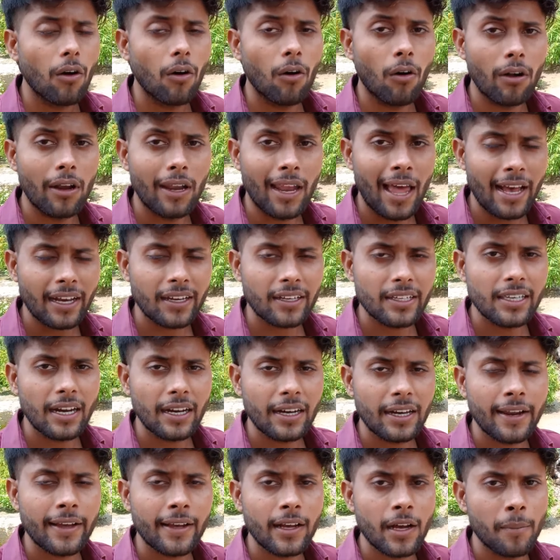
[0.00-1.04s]
और लाइक किया
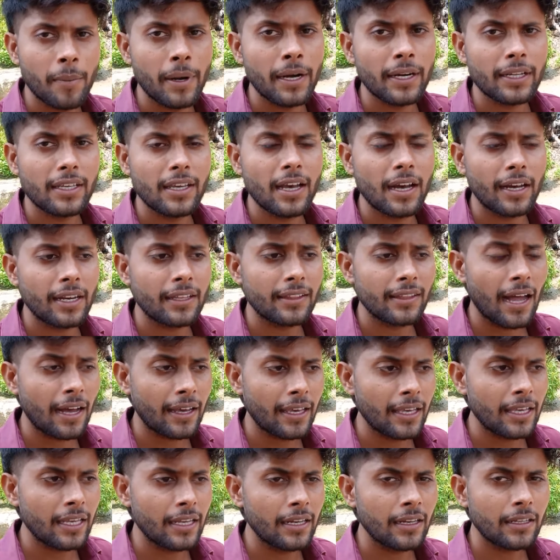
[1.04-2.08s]
करें कमेंट किया करें
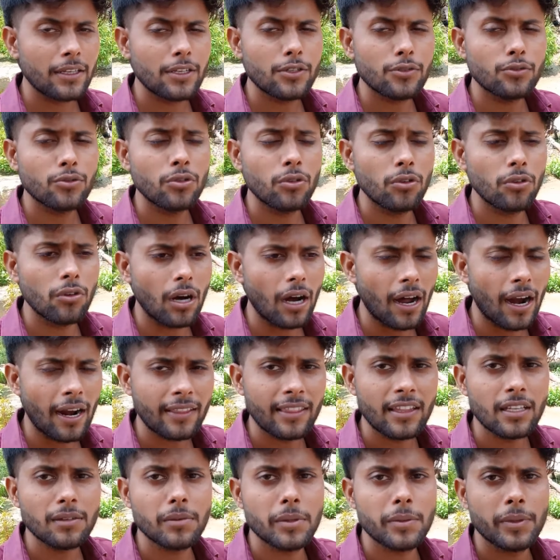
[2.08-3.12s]
ताकि इनकी जो
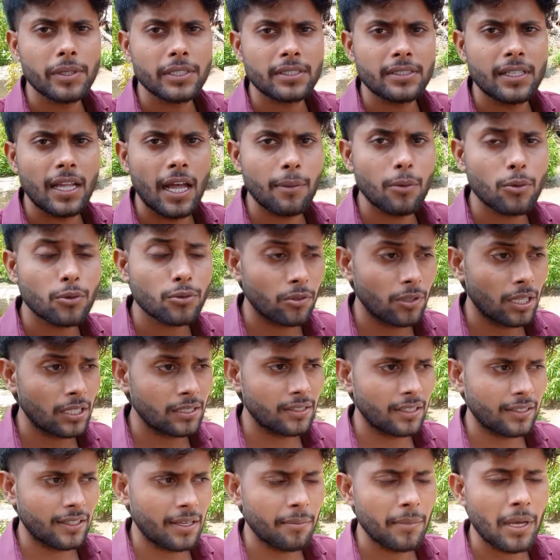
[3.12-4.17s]
आर्थिक व्यवस्था है वो सुधर
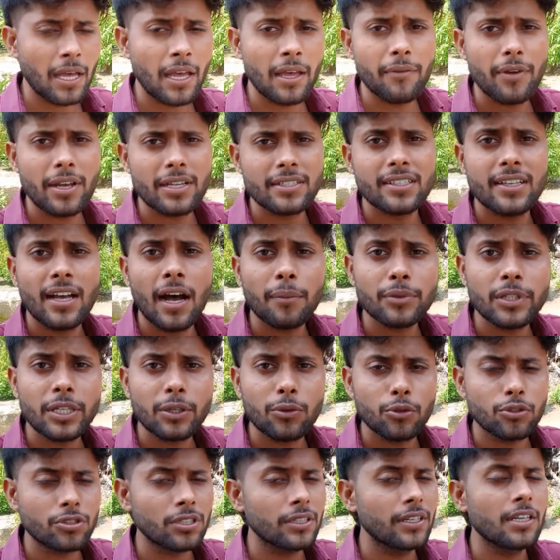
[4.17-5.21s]
सके मैं वैसे आपसे
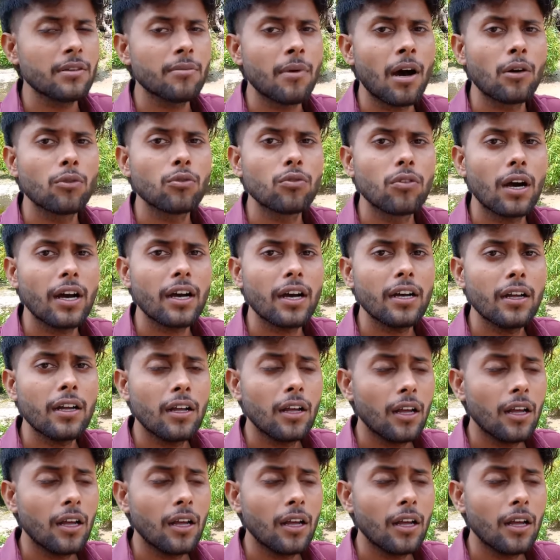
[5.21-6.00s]
कुछ नहीं मांगूंगा